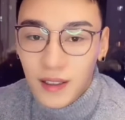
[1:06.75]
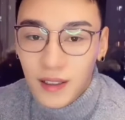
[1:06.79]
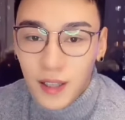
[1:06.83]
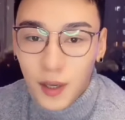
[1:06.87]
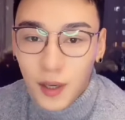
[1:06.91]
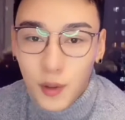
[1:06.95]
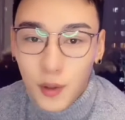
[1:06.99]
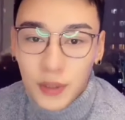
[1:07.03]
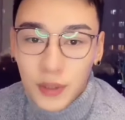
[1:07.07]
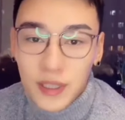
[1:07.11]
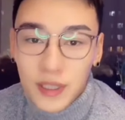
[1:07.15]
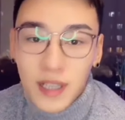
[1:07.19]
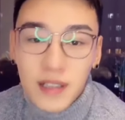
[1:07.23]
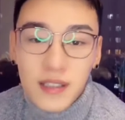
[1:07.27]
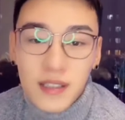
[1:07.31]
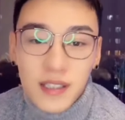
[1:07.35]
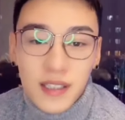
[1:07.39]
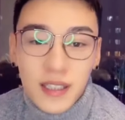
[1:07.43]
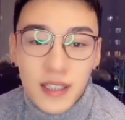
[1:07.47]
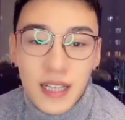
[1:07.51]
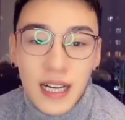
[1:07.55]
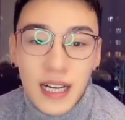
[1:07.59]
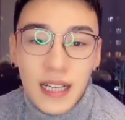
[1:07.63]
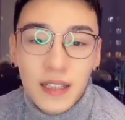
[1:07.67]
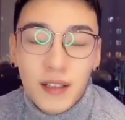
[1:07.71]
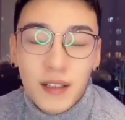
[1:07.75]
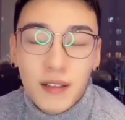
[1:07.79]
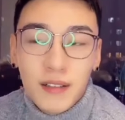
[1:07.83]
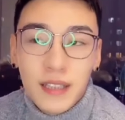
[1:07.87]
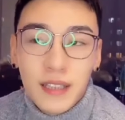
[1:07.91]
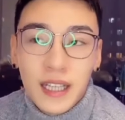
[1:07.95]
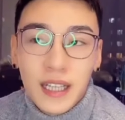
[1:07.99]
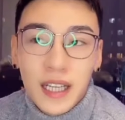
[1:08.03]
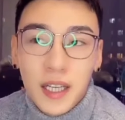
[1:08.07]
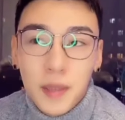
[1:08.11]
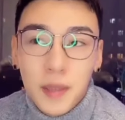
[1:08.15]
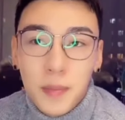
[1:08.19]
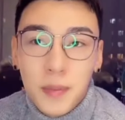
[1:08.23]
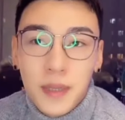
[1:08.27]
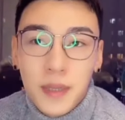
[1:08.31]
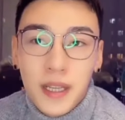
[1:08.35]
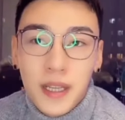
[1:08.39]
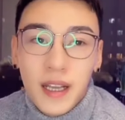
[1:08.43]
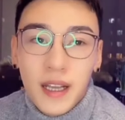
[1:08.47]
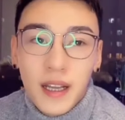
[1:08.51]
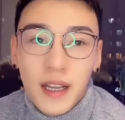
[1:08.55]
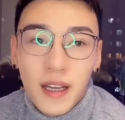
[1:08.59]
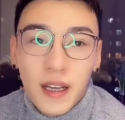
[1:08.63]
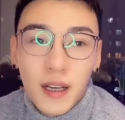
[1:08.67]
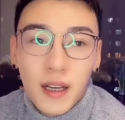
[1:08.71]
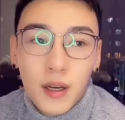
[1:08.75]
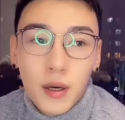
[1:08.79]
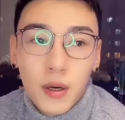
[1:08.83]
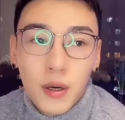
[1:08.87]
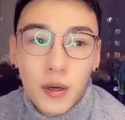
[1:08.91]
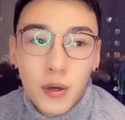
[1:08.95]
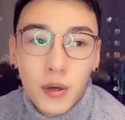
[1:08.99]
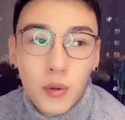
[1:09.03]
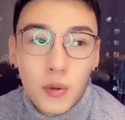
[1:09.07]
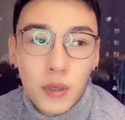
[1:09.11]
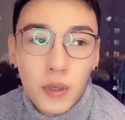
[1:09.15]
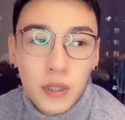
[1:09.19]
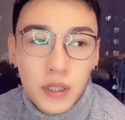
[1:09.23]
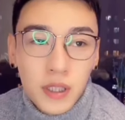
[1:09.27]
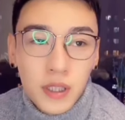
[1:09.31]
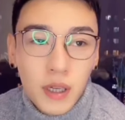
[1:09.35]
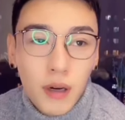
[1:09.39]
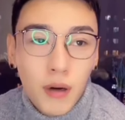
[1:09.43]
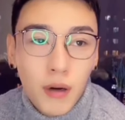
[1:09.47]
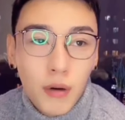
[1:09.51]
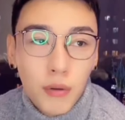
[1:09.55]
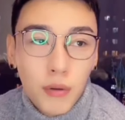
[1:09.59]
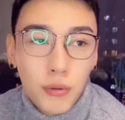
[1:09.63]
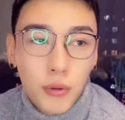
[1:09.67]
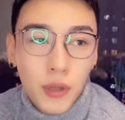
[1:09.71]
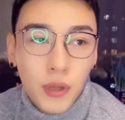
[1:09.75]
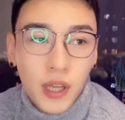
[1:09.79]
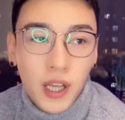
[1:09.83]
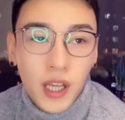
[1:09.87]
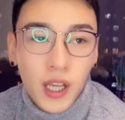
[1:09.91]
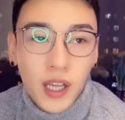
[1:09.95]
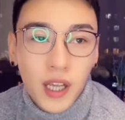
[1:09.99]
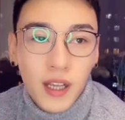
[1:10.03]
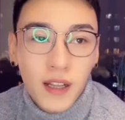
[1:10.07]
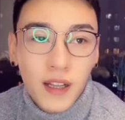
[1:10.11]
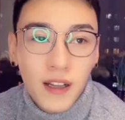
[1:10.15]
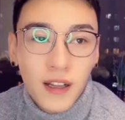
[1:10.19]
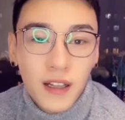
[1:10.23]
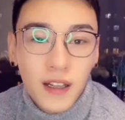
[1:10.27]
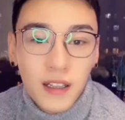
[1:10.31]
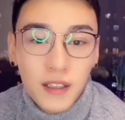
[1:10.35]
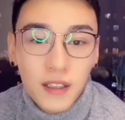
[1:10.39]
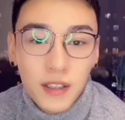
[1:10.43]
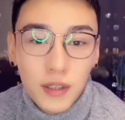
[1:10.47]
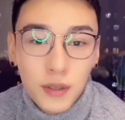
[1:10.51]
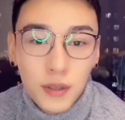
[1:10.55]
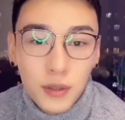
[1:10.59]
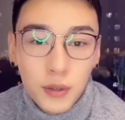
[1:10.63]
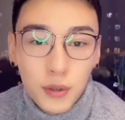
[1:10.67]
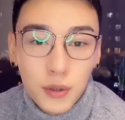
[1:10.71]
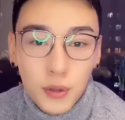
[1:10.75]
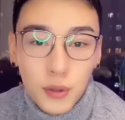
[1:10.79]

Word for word: 然后我当时看到那一片火烧云，是